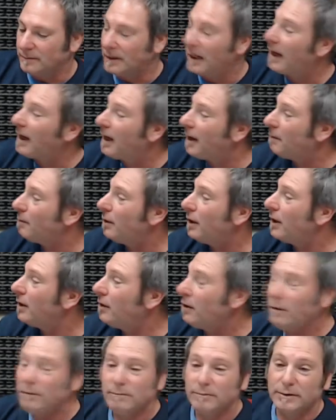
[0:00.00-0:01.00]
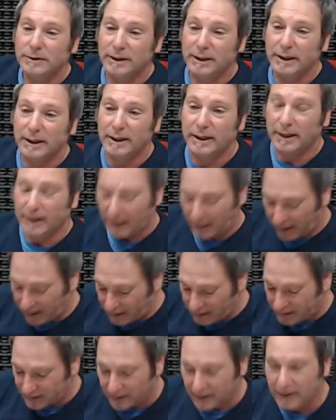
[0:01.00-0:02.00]
Eh, bueno, si
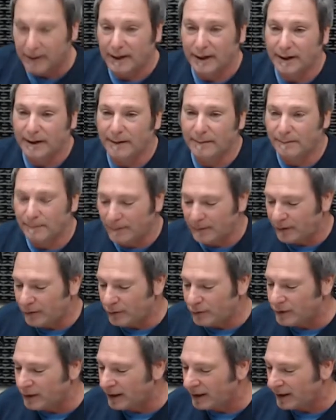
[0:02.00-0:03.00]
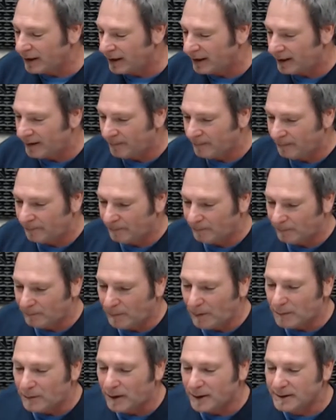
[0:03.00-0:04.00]
querés, eh, no sé qué mm,
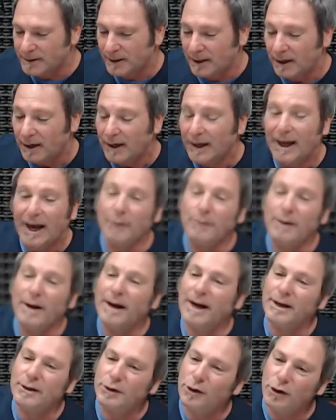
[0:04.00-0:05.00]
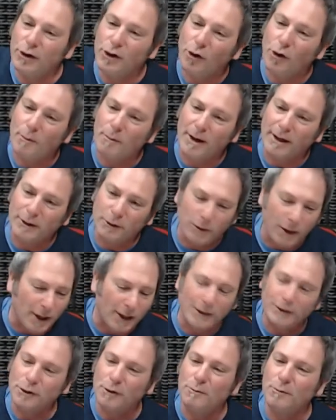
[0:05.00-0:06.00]
vamos a hacer. hay una canción romántica, una
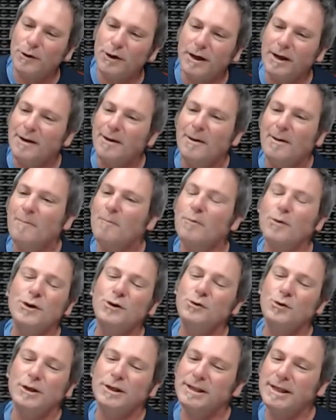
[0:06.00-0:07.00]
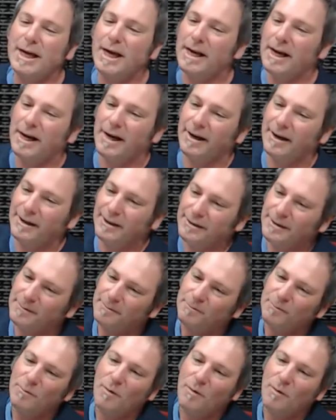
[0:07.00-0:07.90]
canción muy, muy sui generis.